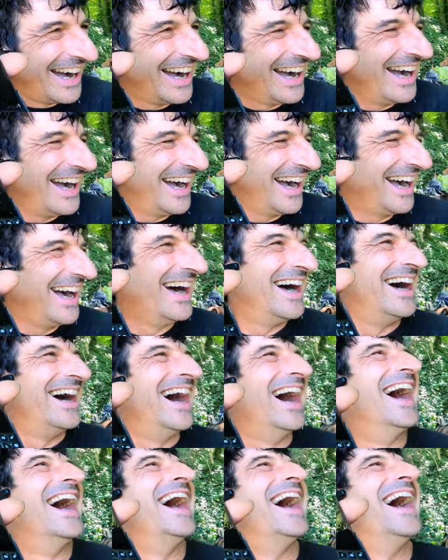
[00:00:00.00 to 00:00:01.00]

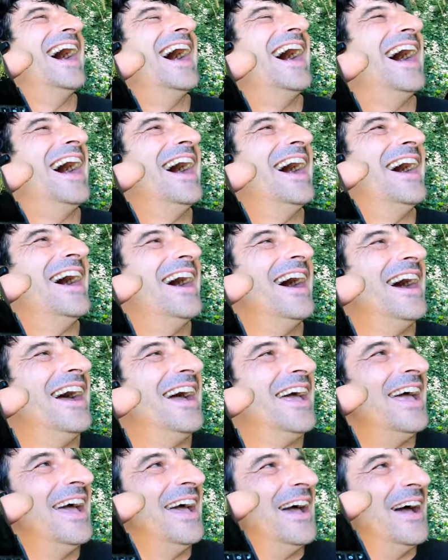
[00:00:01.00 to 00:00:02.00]
il faut pas tout
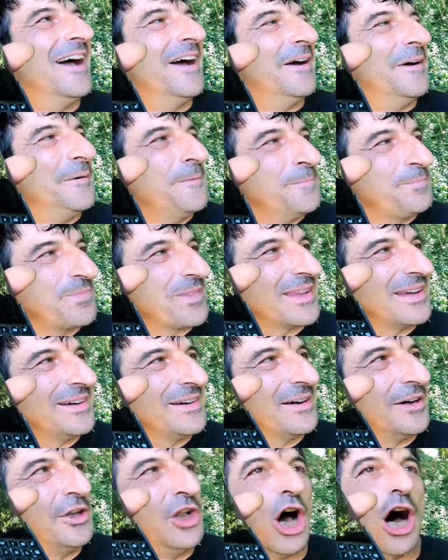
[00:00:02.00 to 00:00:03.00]
balancer, hein.
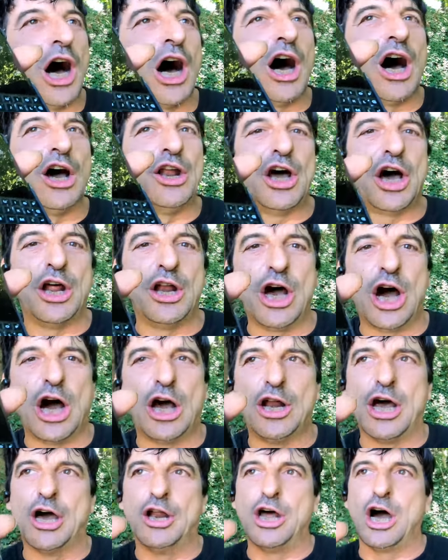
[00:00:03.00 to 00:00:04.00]
euh, non, non,
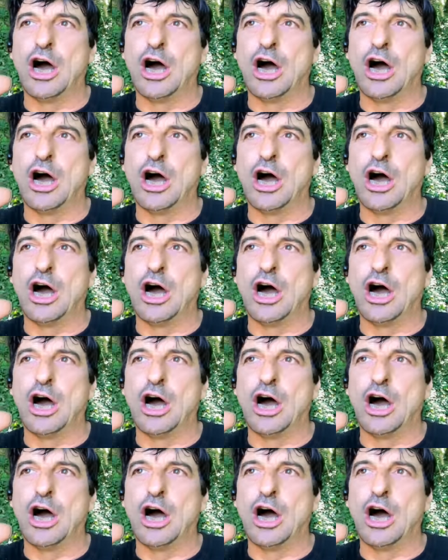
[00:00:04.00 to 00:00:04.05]
non, non,